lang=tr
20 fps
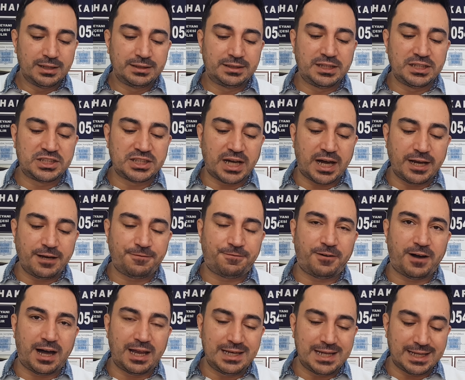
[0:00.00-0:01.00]
ticari
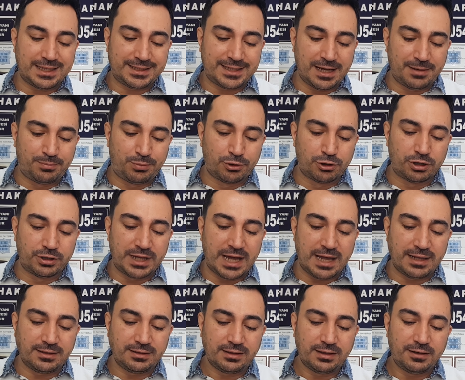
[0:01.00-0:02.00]
faaliyette
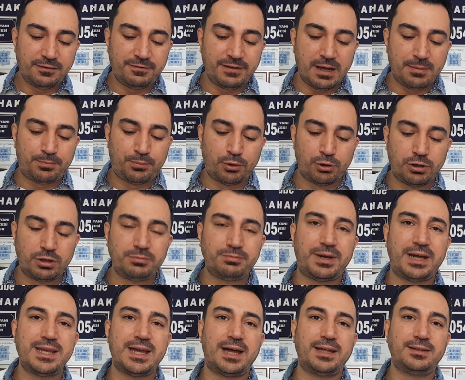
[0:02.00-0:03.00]
bulunan ve
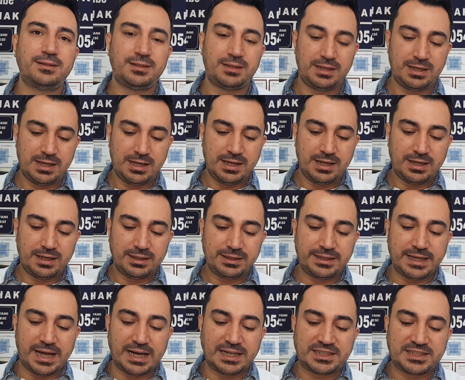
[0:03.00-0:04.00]
bulunmayan
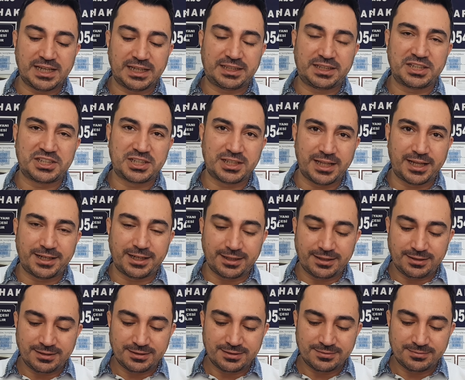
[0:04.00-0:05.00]
gerçek
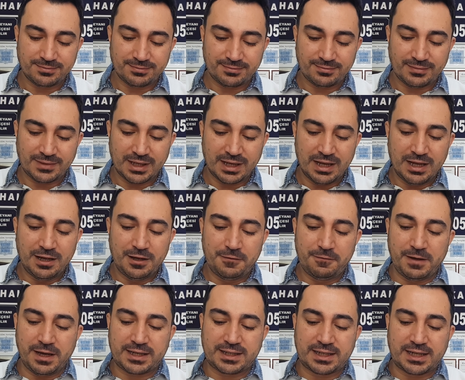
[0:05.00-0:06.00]
kişilerin ve